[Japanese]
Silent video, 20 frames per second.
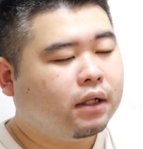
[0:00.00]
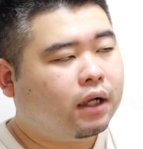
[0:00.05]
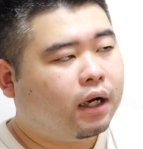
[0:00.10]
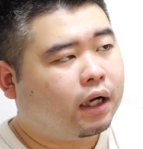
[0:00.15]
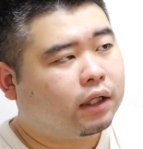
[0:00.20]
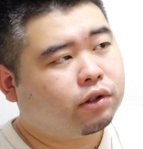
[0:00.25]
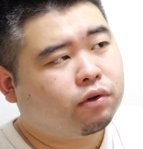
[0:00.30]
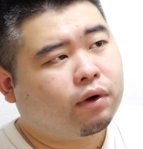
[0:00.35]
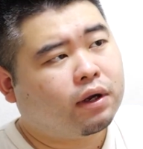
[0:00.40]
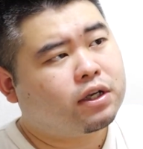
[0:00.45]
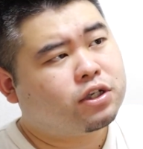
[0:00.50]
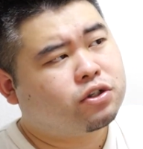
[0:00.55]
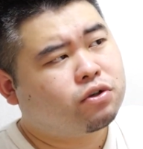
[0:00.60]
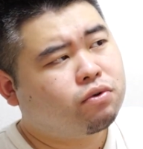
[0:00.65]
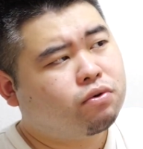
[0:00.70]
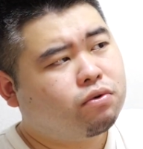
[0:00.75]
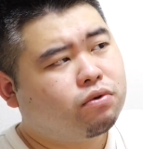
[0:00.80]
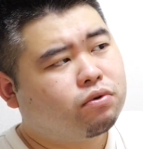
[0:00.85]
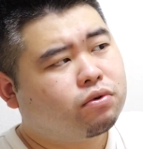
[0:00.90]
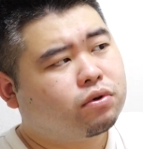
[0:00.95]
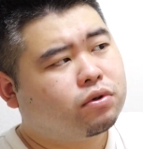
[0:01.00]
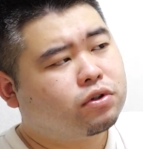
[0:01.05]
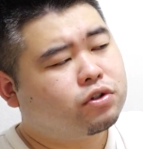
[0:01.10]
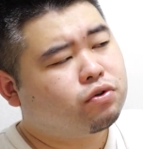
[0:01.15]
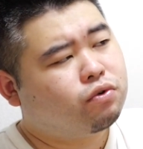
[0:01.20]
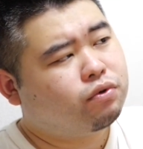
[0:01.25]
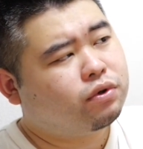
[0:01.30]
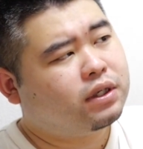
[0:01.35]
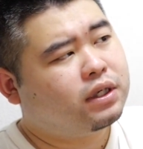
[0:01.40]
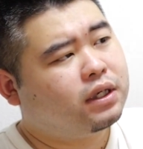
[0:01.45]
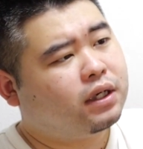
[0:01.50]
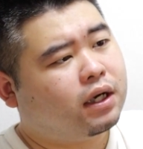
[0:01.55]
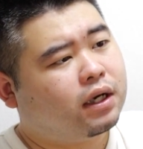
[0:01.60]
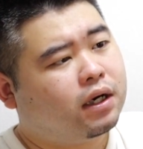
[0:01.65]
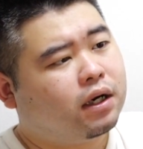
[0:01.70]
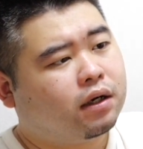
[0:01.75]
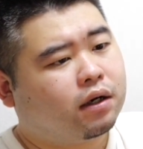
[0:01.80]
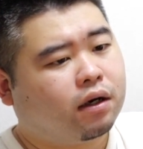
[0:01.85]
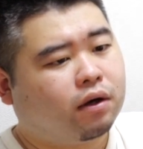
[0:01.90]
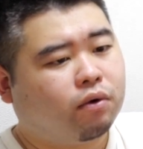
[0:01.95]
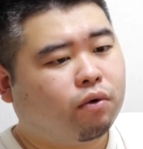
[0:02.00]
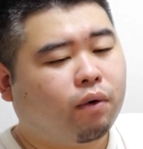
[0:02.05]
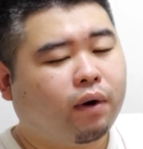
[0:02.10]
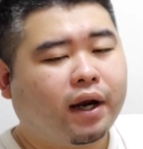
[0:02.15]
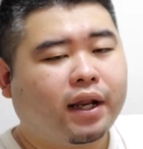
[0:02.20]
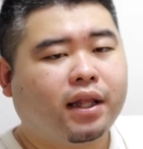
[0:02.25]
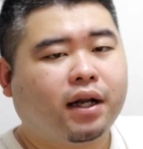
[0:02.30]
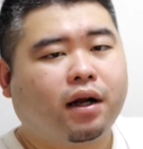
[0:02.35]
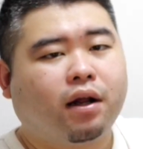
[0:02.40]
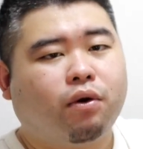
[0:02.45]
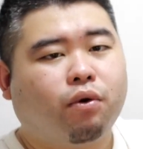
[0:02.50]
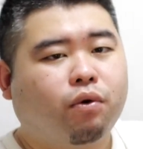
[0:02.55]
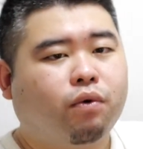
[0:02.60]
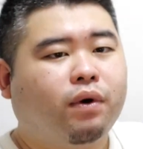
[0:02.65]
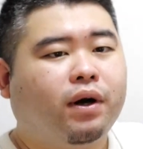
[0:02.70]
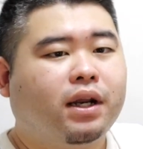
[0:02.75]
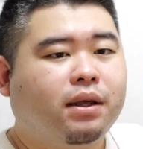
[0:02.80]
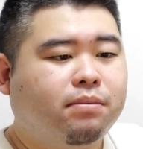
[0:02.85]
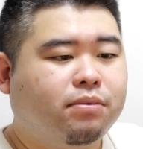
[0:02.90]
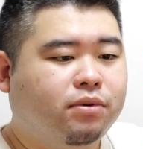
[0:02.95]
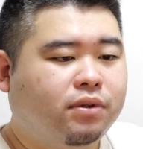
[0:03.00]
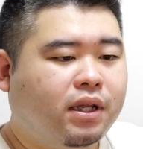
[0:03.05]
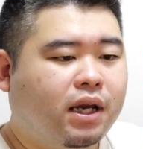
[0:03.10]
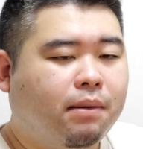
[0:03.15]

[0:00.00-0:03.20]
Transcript: あとは商品がなんかごわりだかろくわりぶん